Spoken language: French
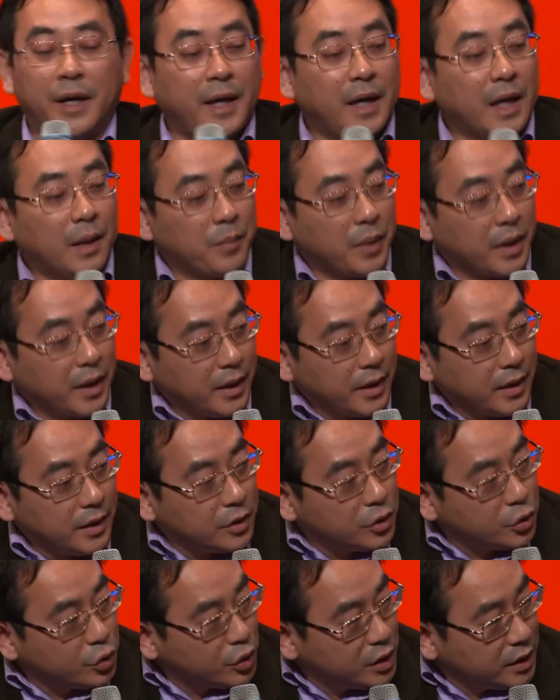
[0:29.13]
Et
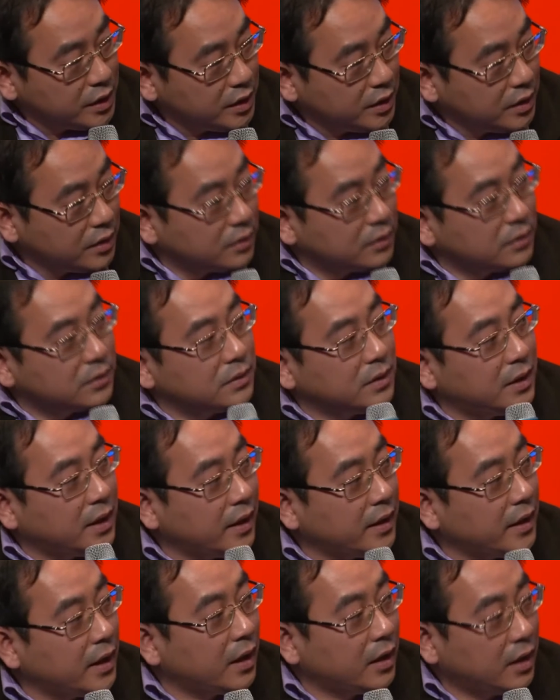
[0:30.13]
après, Julie,
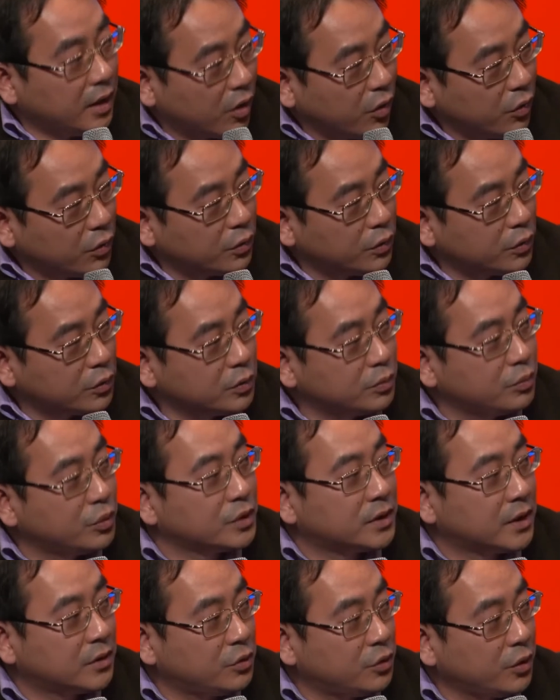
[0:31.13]
derrière les rencontres
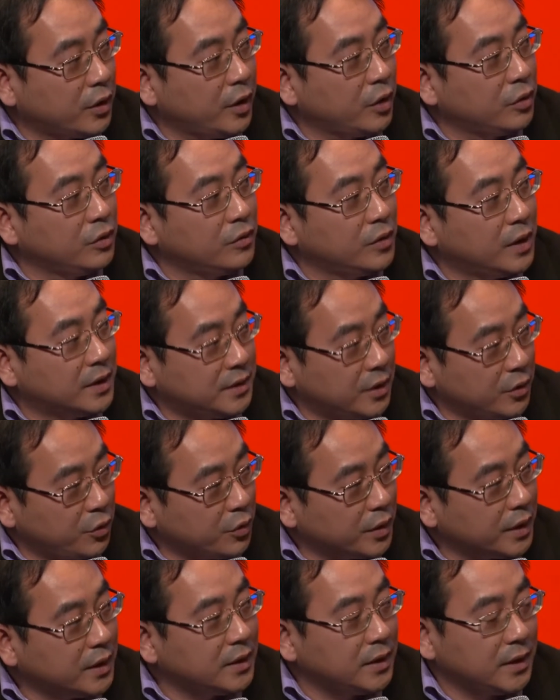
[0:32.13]
pour s'assurer au niveau de la
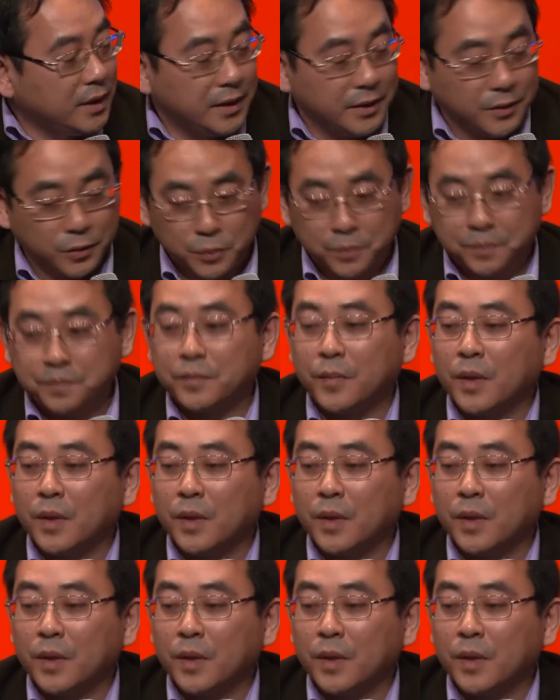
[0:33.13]
sécurité. Et, tout.